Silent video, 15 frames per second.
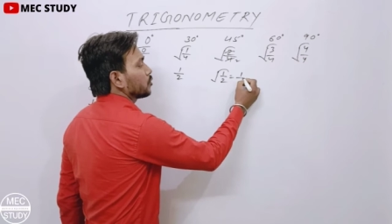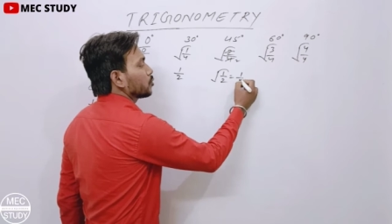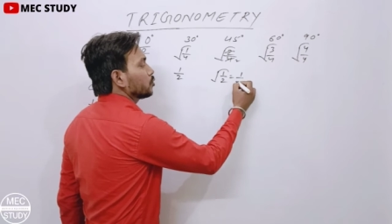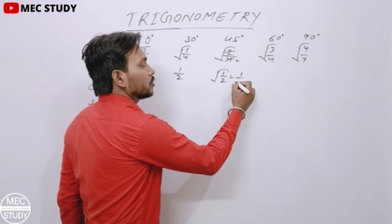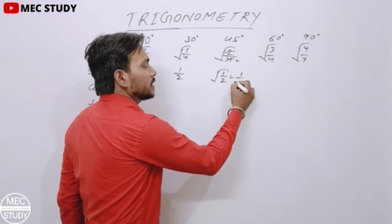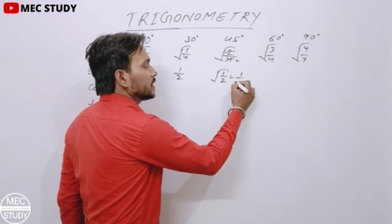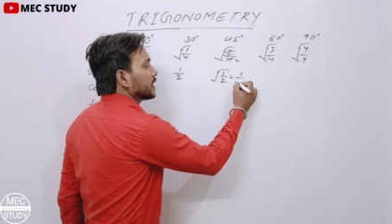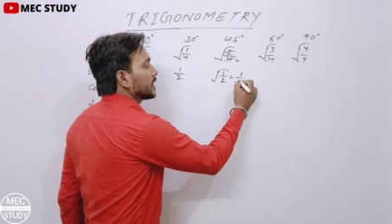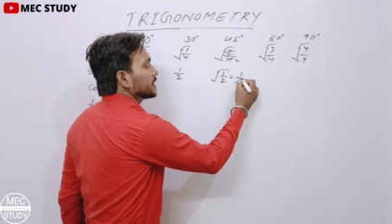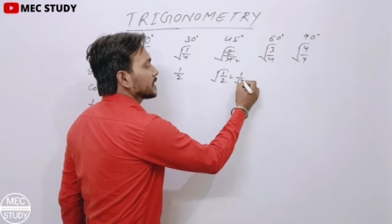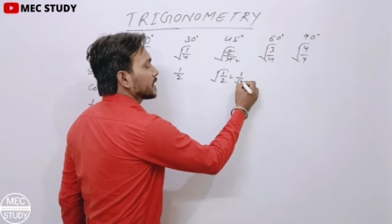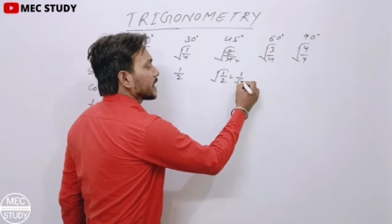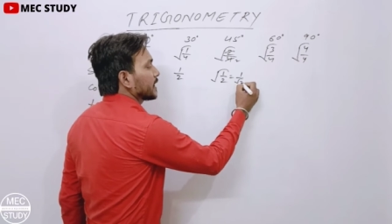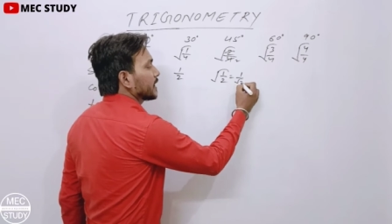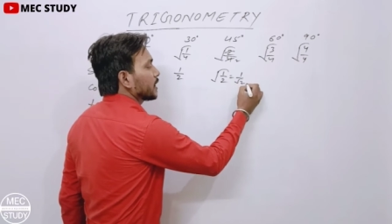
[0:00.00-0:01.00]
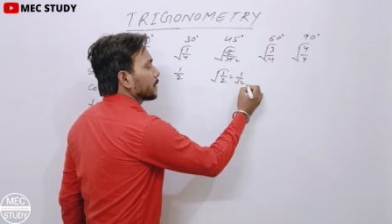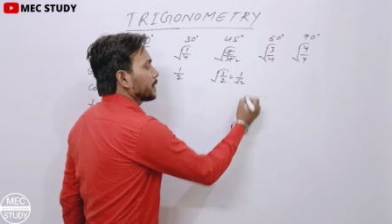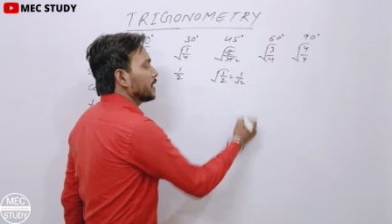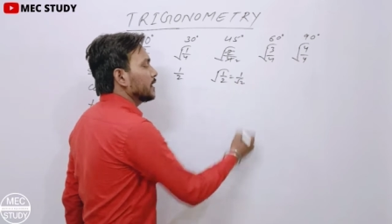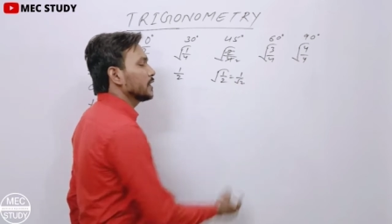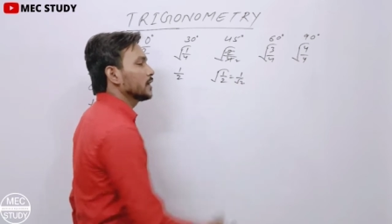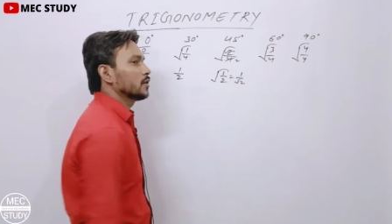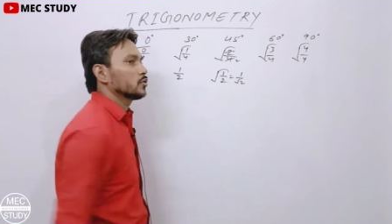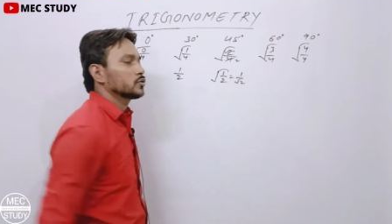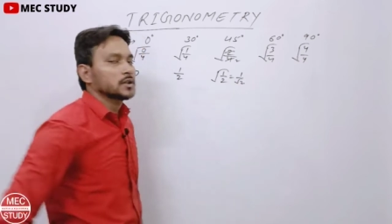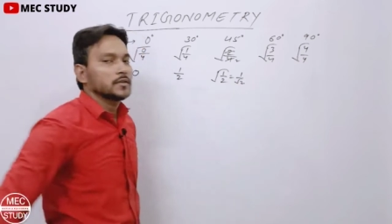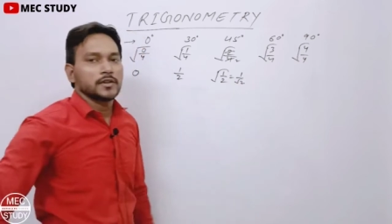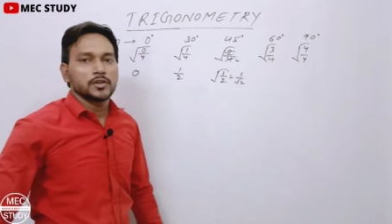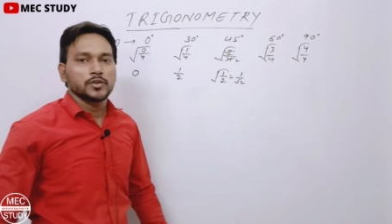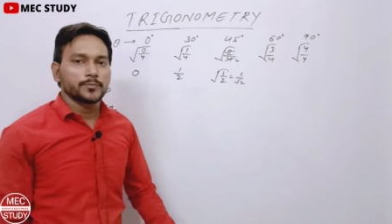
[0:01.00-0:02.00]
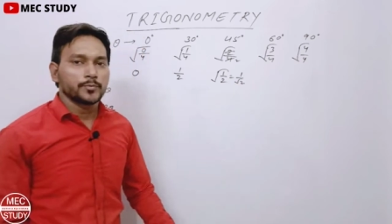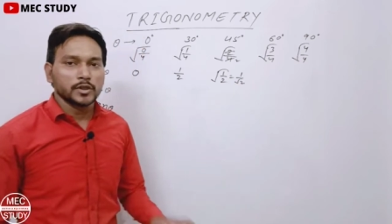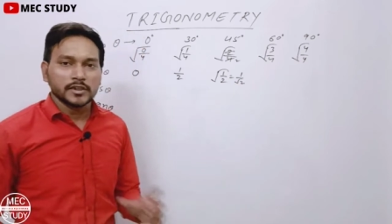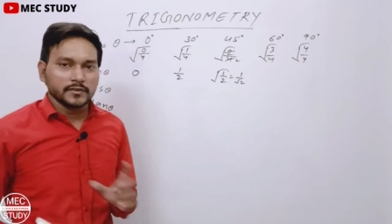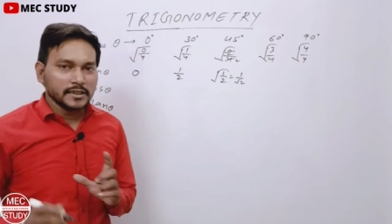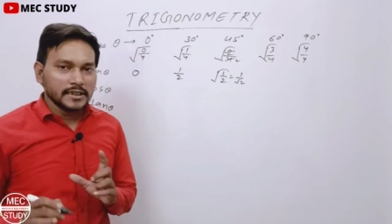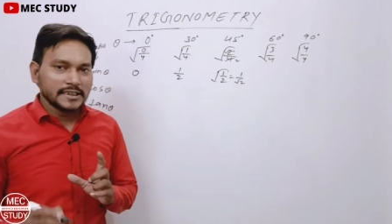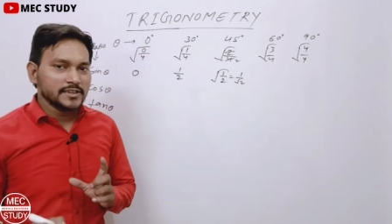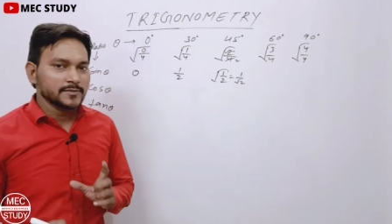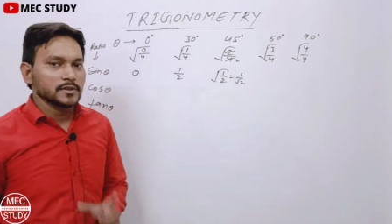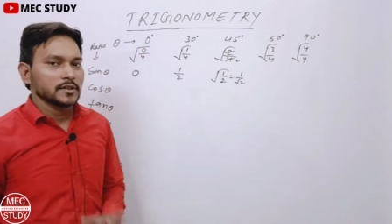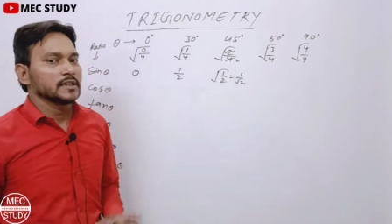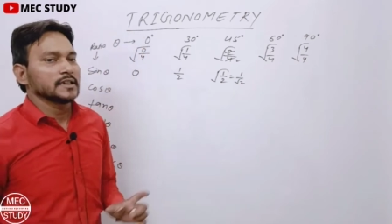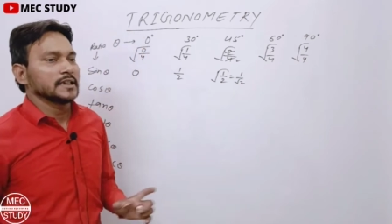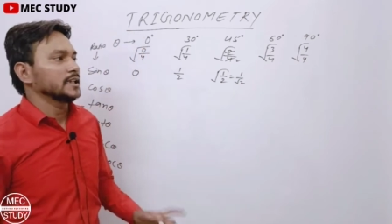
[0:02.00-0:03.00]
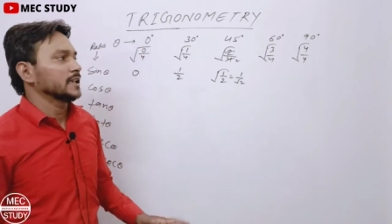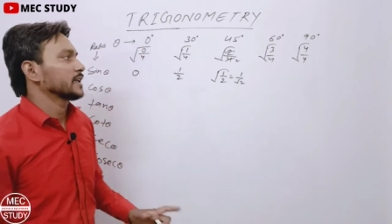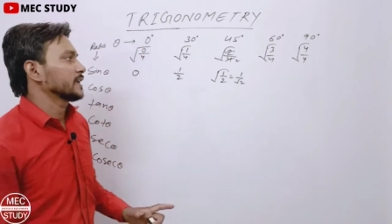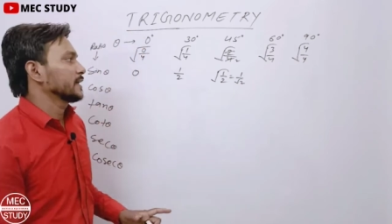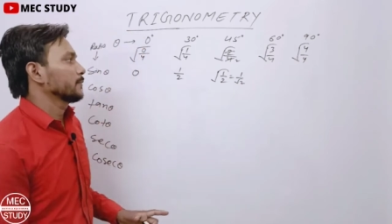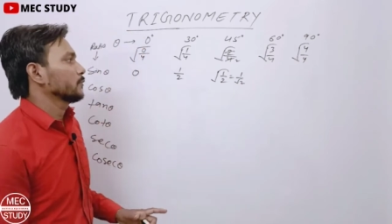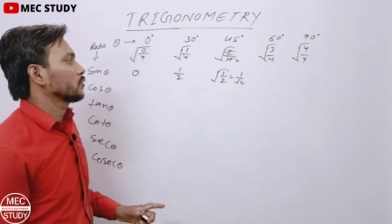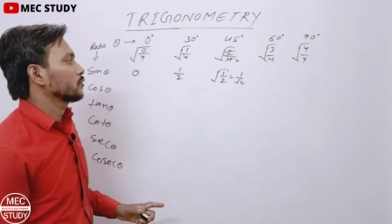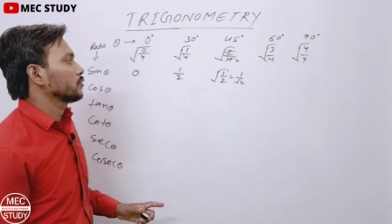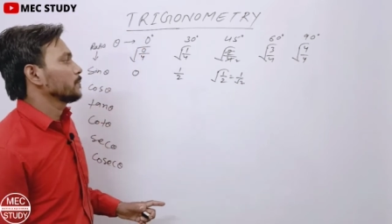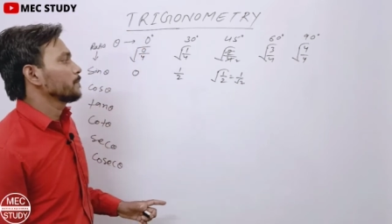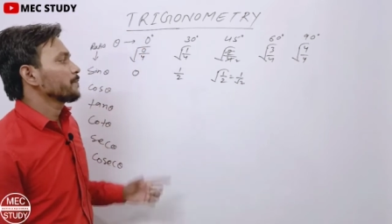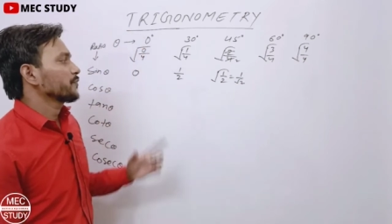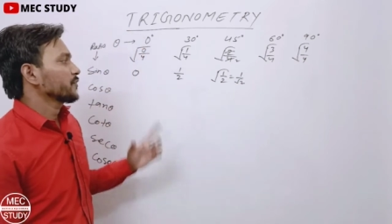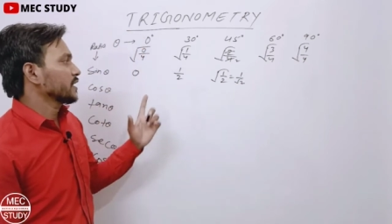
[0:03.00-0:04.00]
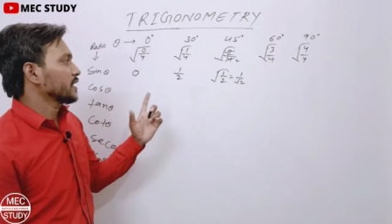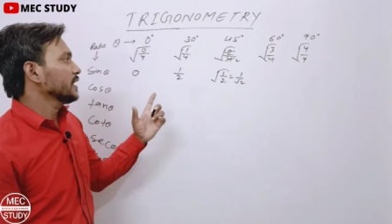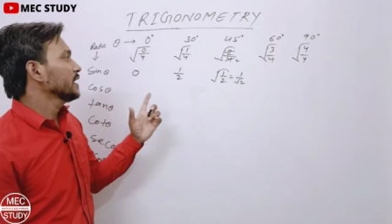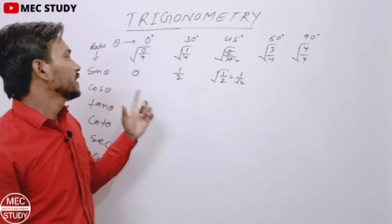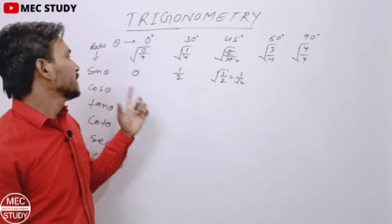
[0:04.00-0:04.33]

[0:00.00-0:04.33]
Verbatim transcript: टू ही रह जाएगा यहाँ पे उसका वैल्यू पॉइंट वाला डिसमल वाला नहीं लिखना है हम लोग को ठीक है